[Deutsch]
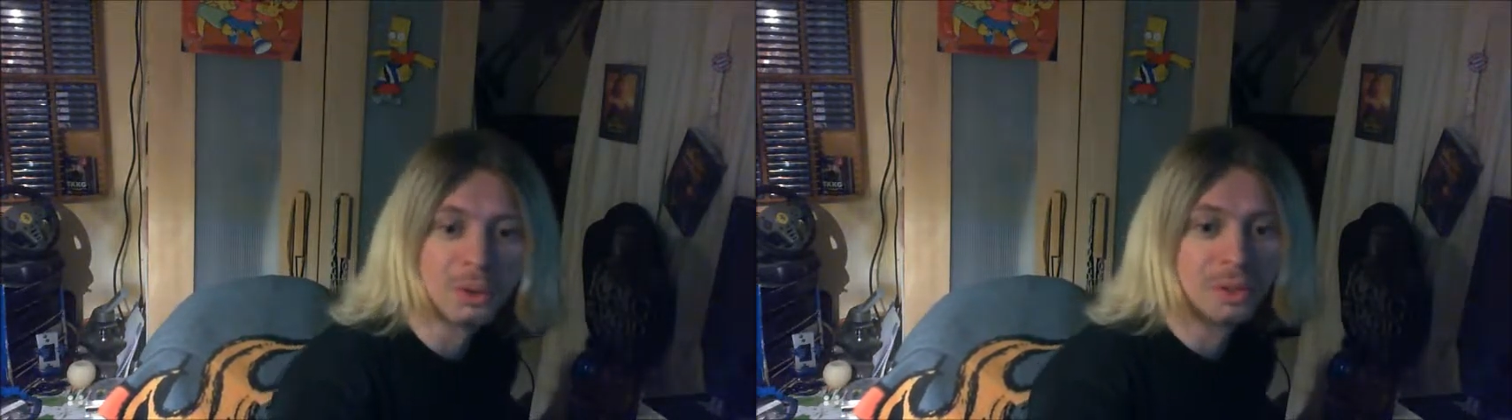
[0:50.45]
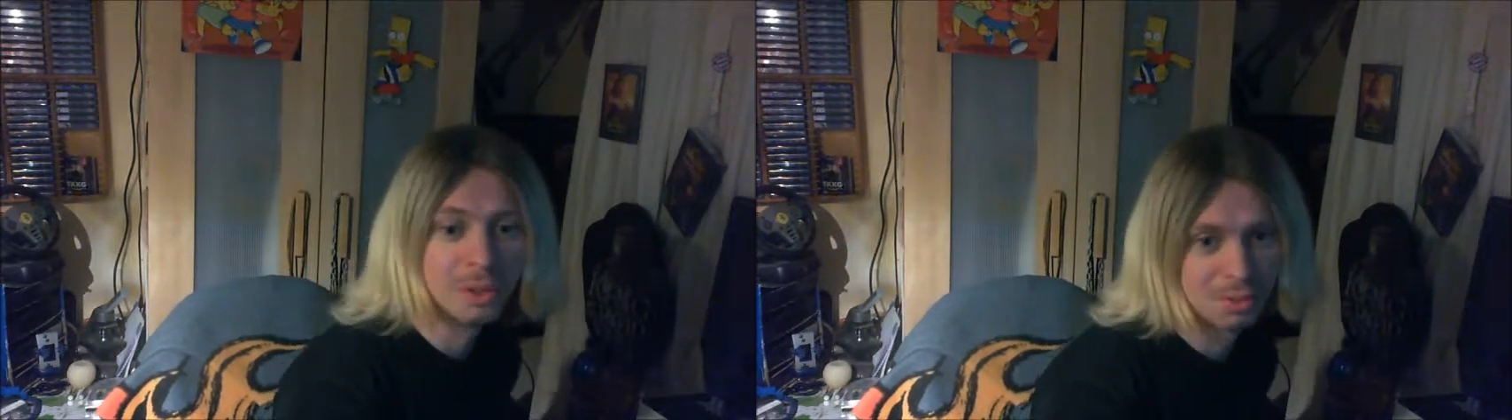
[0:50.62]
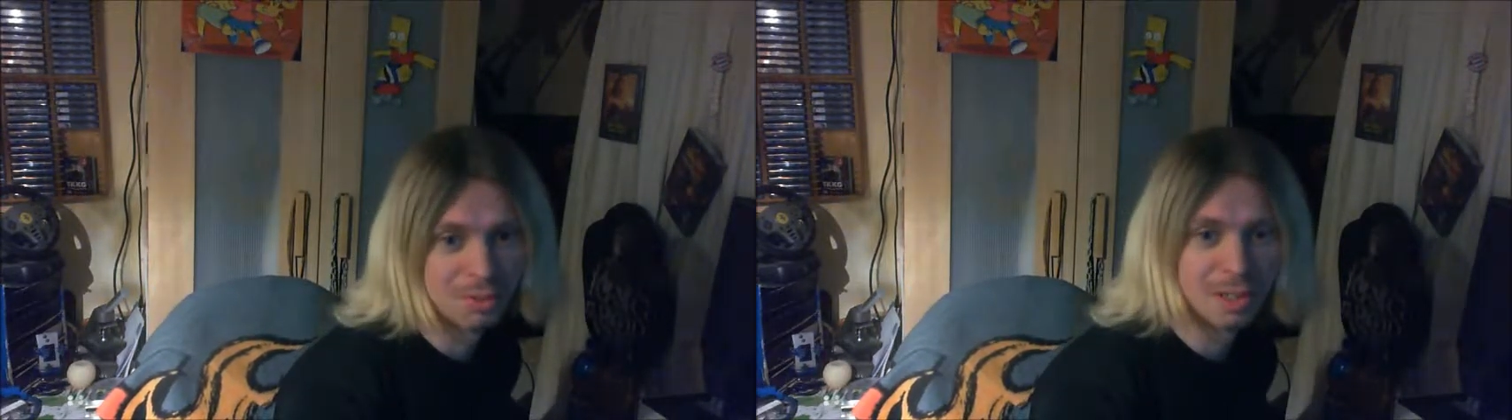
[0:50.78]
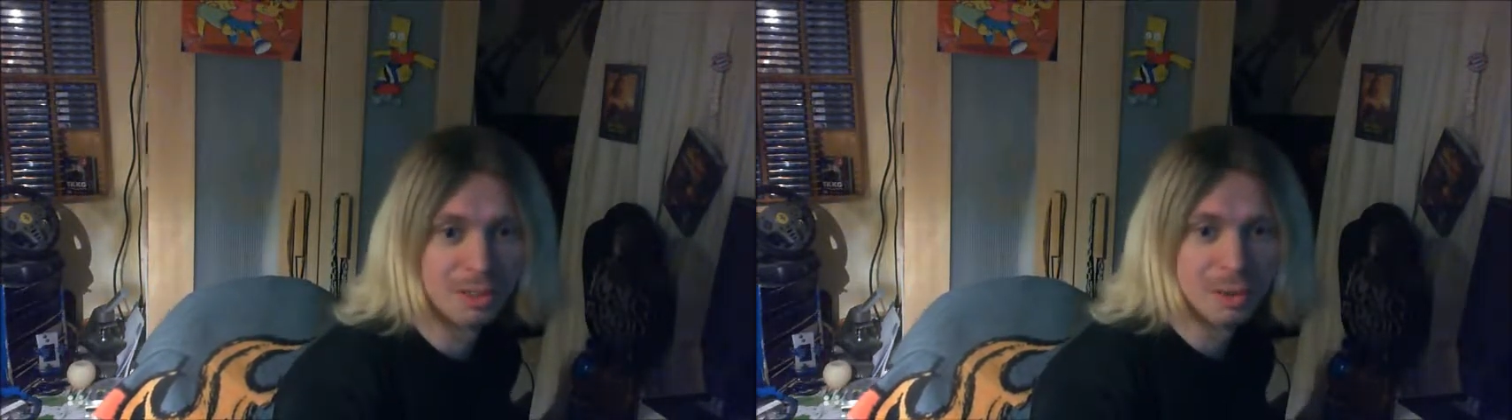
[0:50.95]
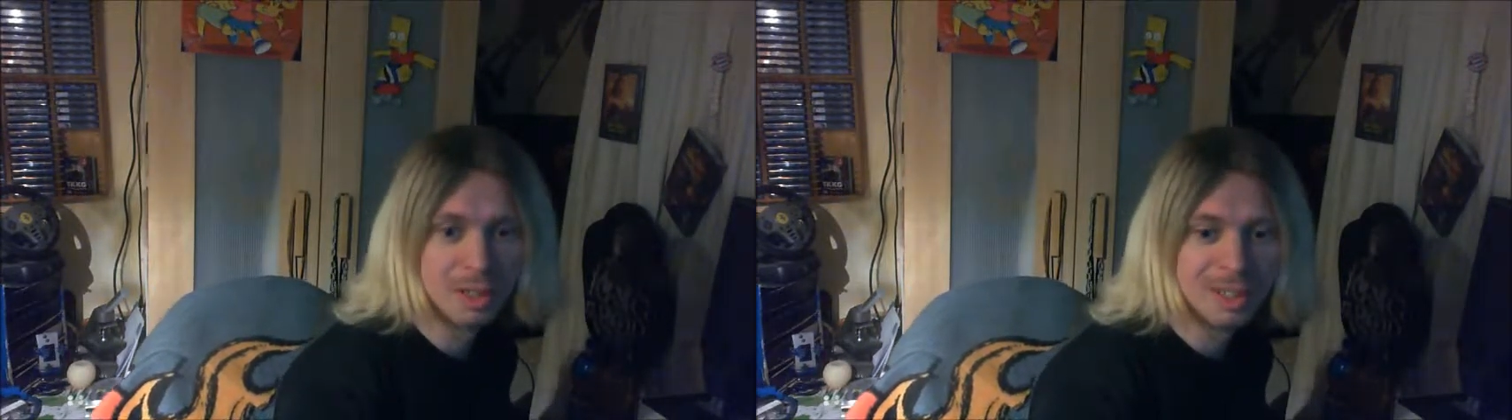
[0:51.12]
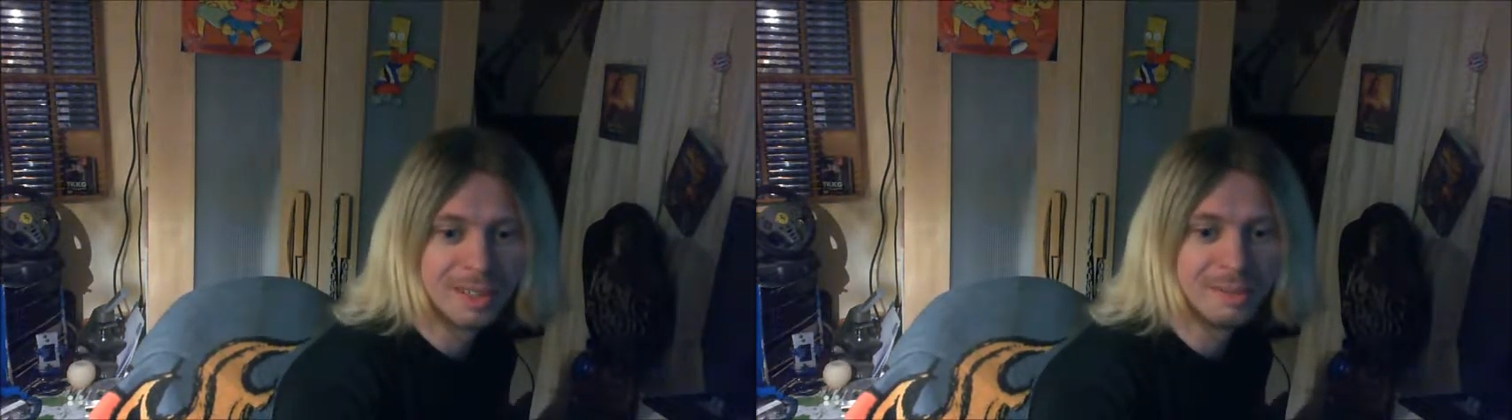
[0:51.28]
zwei
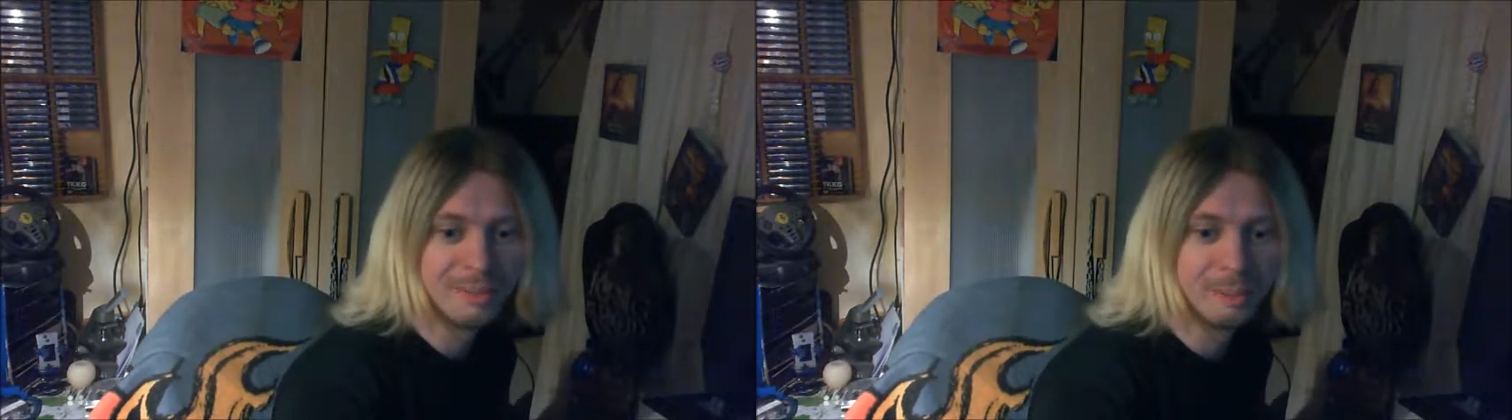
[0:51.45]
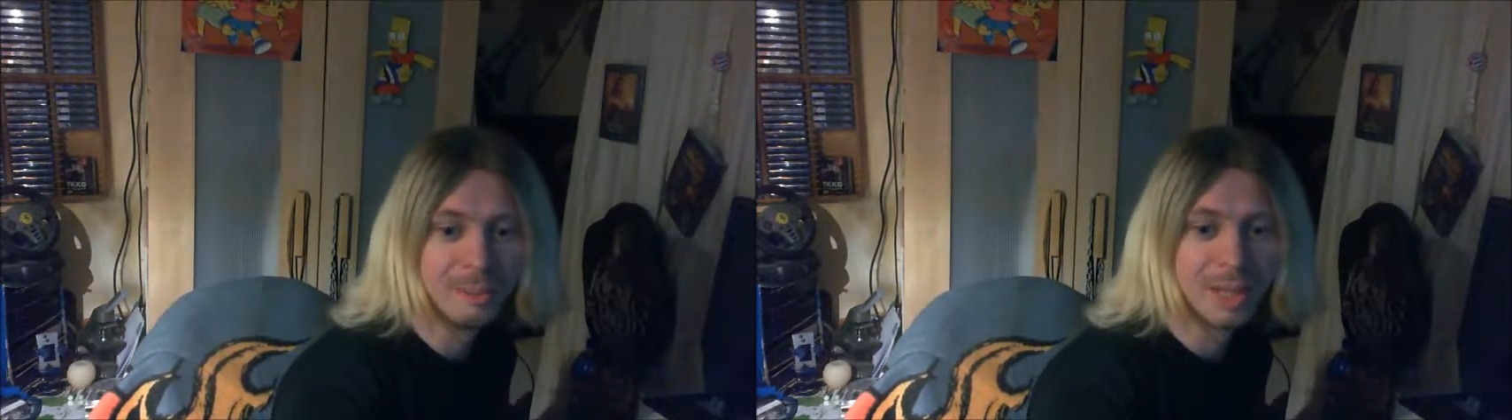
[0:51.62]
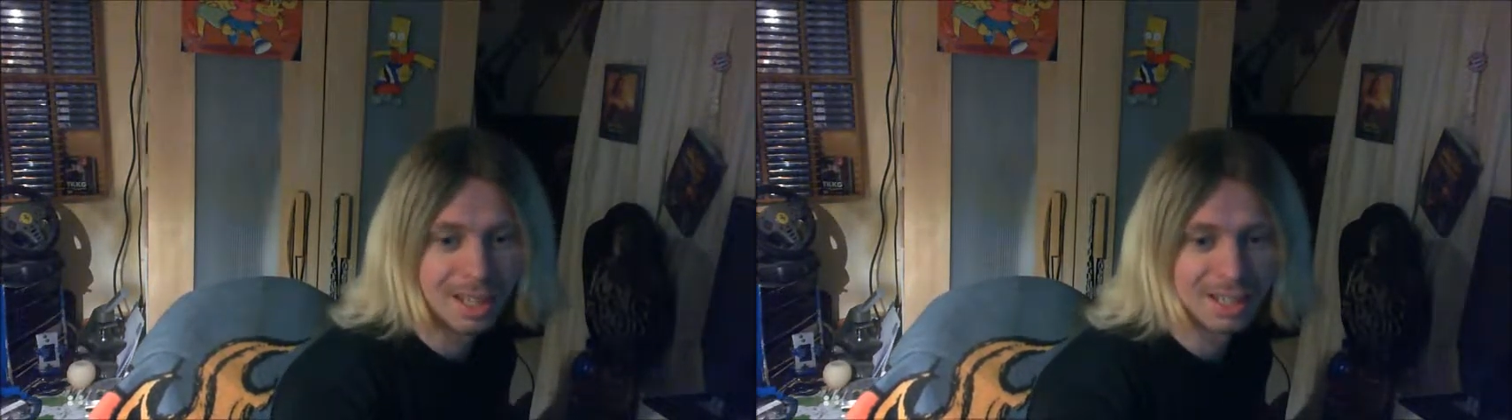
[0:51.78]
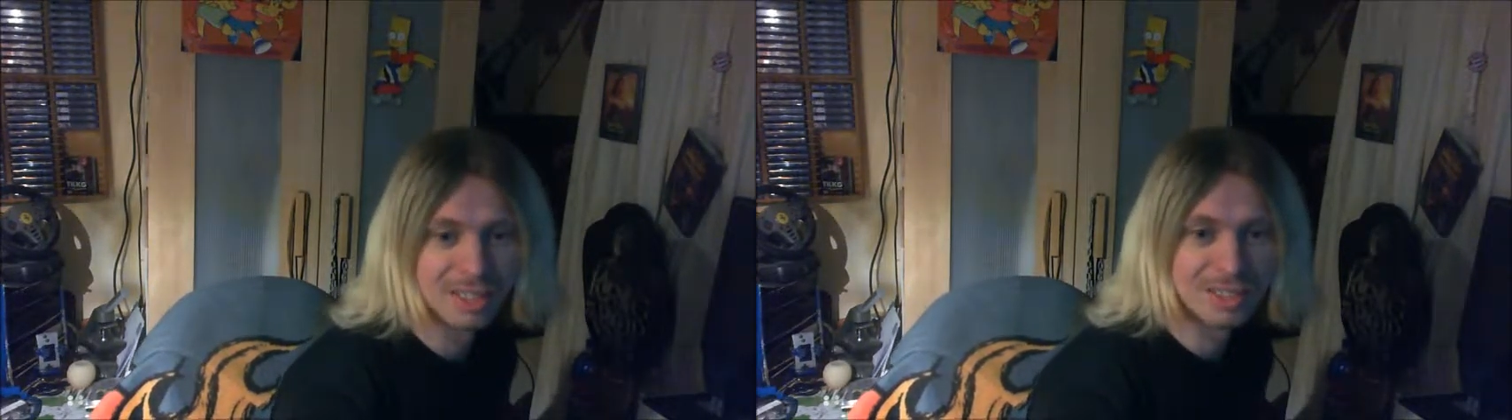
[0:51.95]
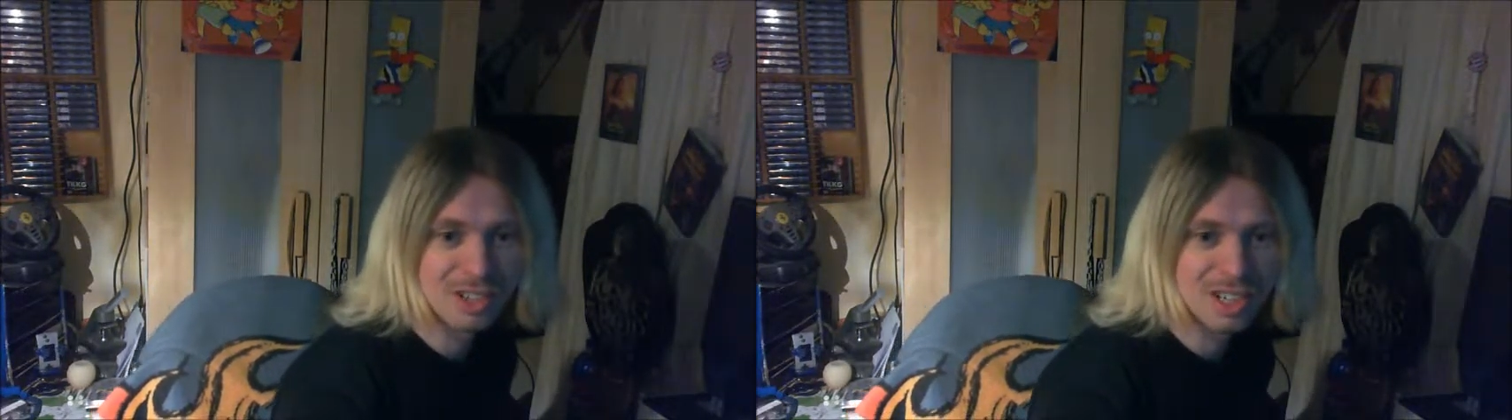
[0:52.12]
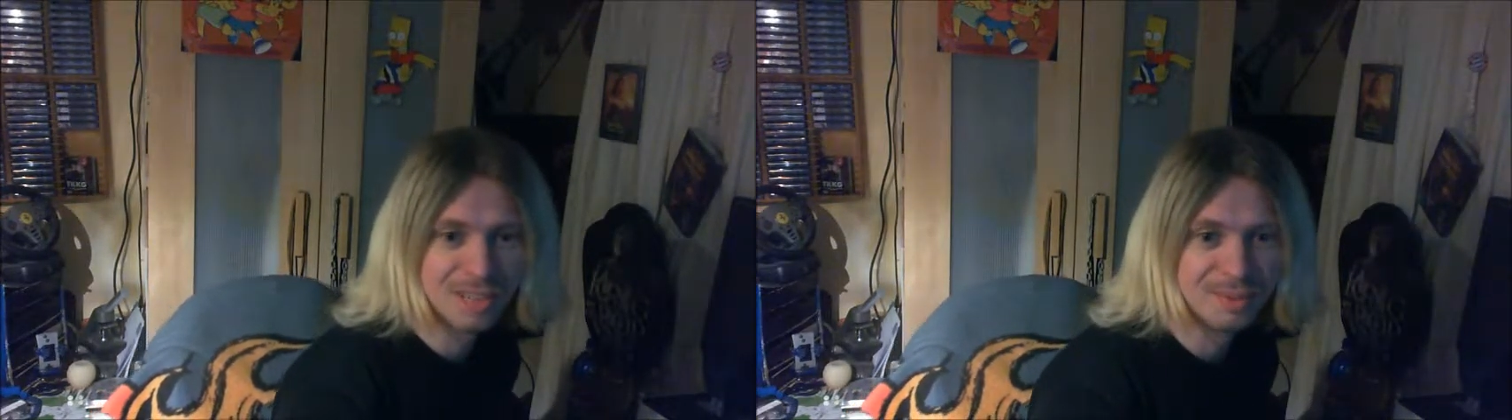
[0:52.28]
Söhne, Milan und
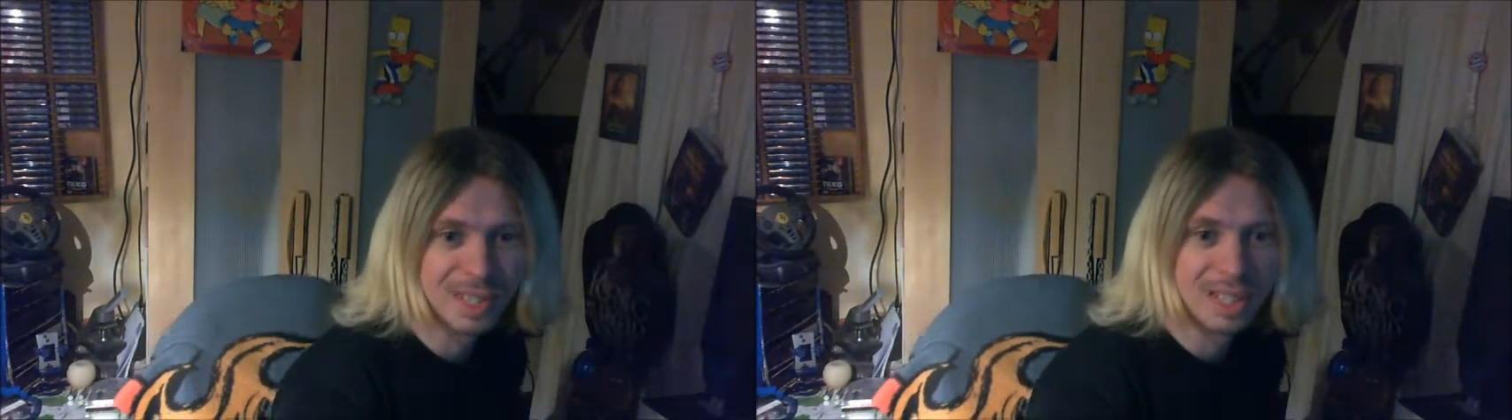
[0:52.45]
Sascha.